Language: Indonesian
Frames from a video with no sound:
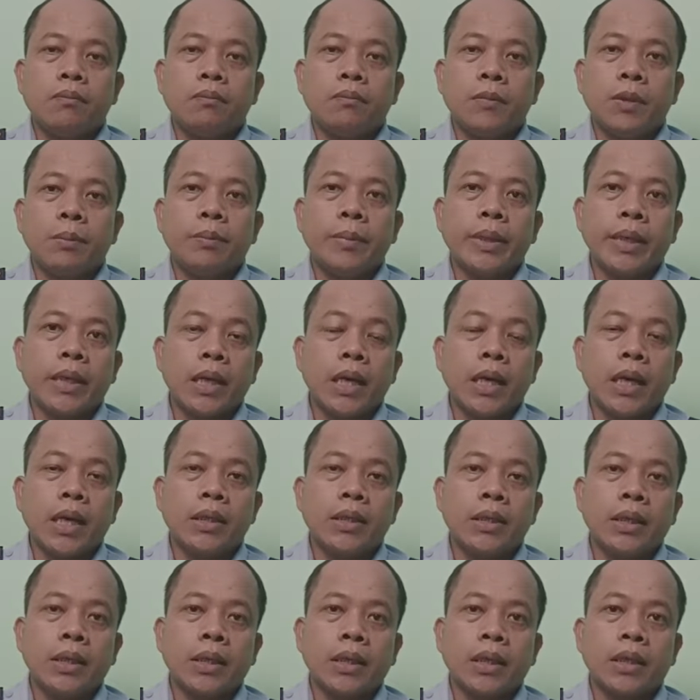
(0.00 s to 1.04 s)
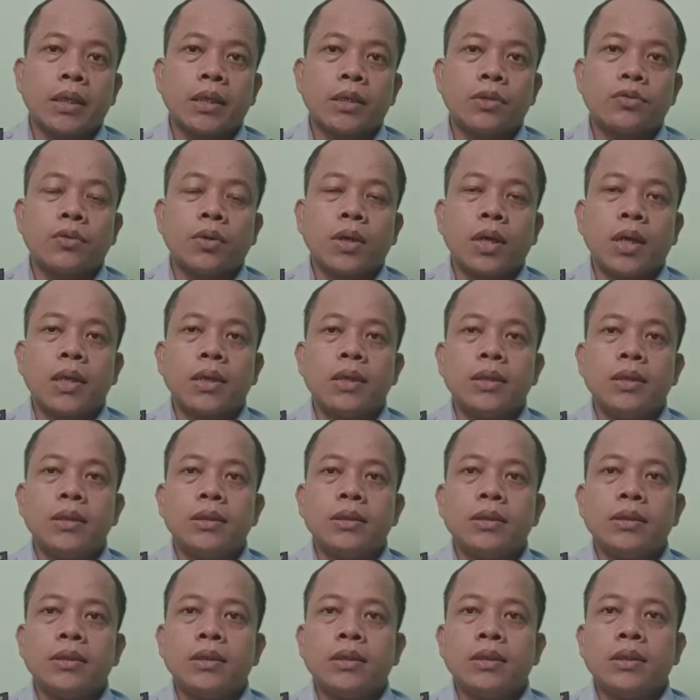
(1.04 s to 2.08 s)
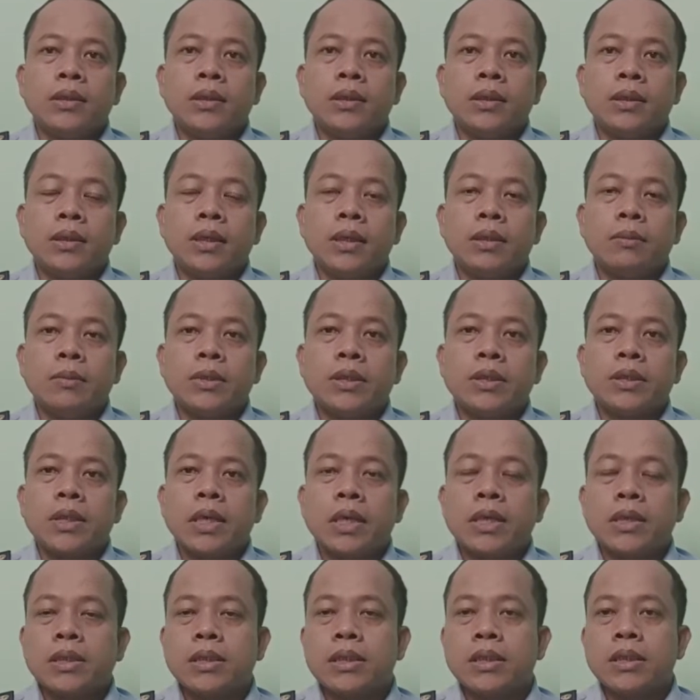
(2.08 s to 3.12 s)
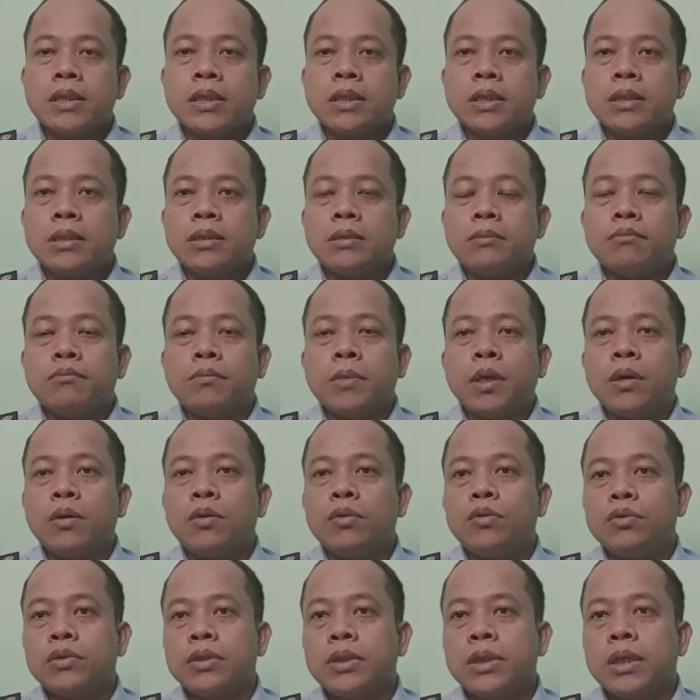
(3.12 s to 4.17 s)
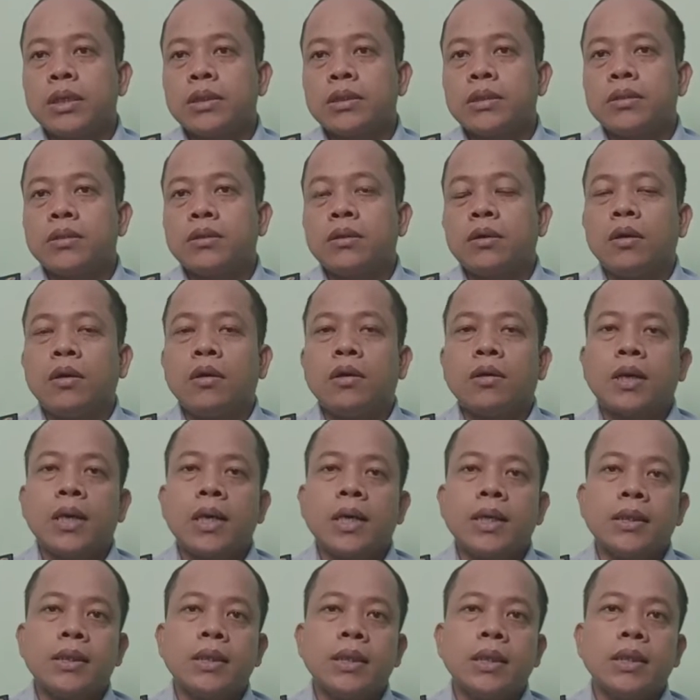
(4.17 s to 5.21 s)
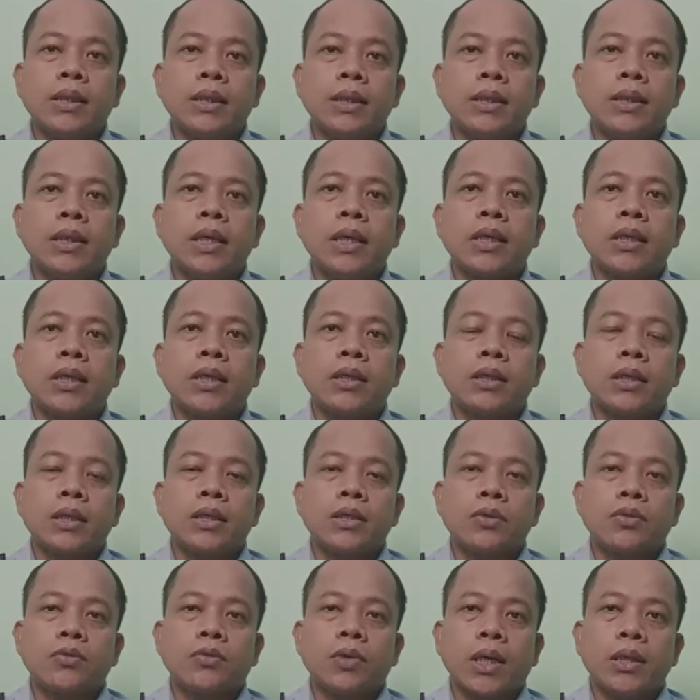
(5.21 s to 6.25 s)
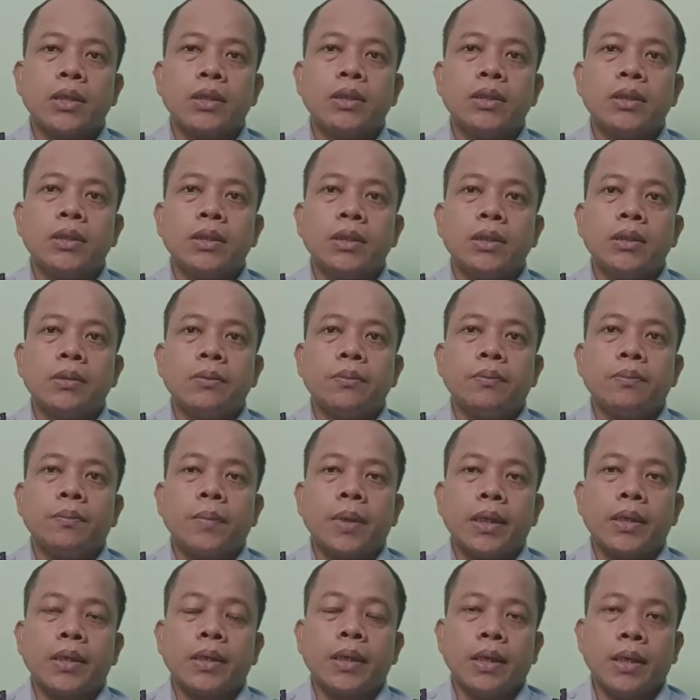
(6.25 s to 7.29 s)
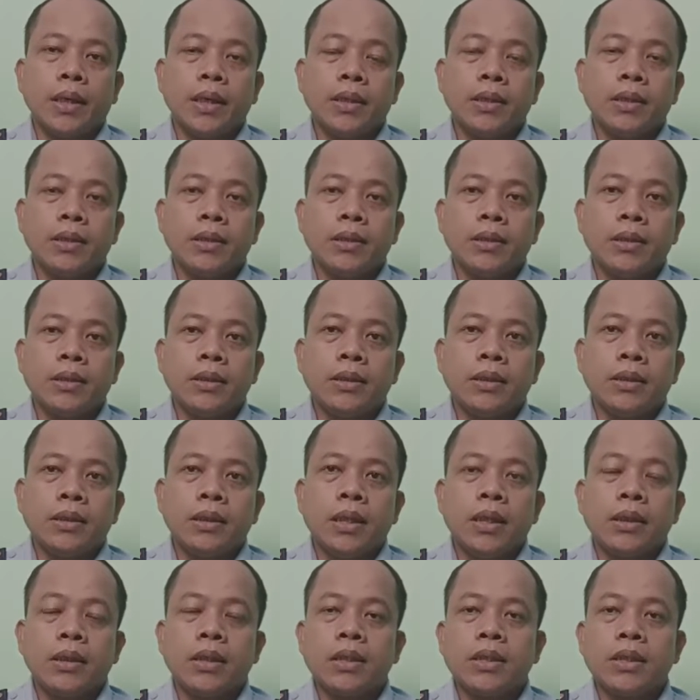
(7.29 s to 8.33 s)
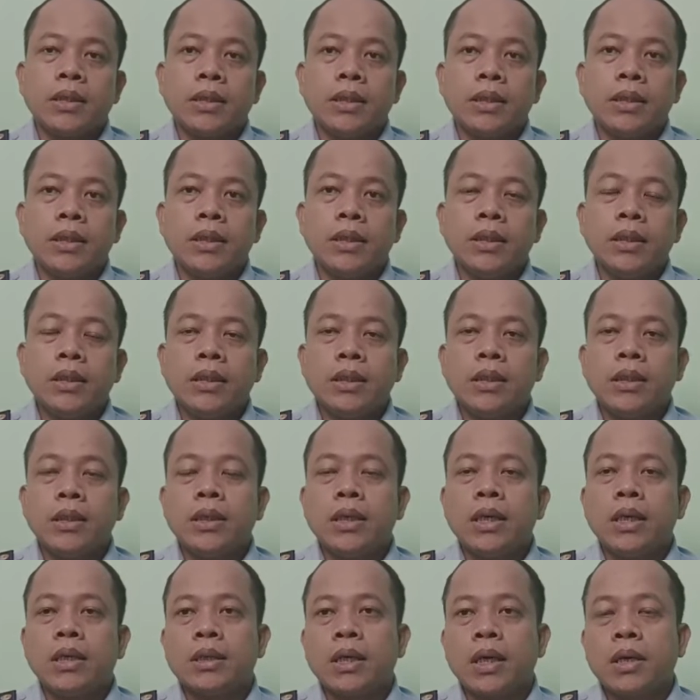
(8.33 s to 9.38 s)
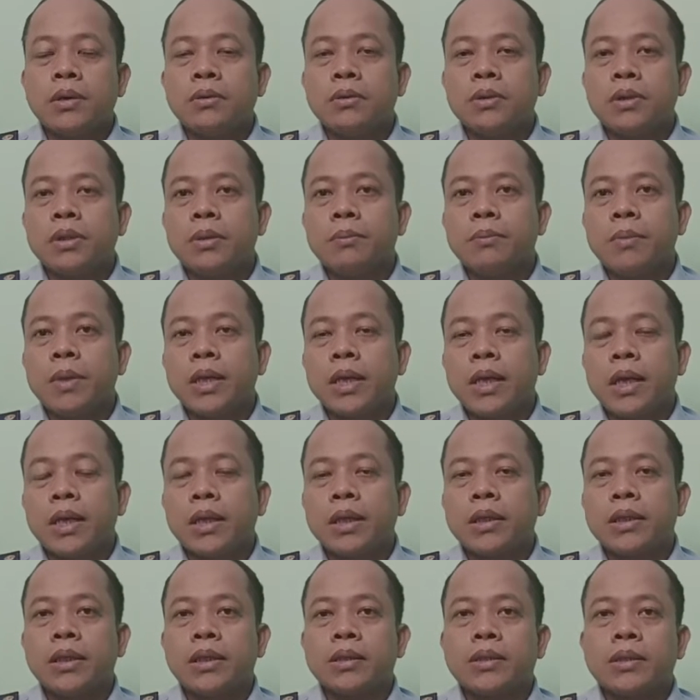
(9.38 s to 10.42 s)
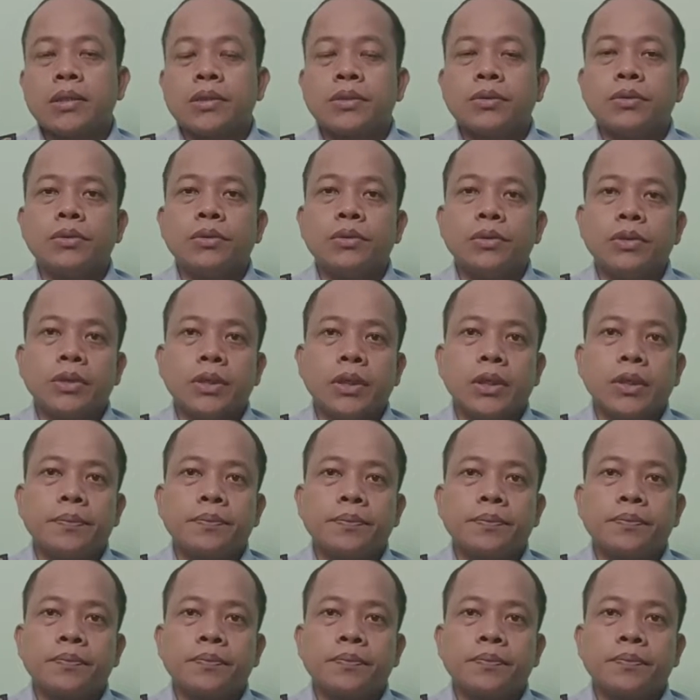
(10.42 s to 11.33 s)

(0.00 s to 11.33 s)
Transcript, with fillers: membela yang kita sukai dan mencaci, menghujat orang yang tidak kita sukai, padahal kita sendiri tidak tahu kebenaran yang sesungguhnya.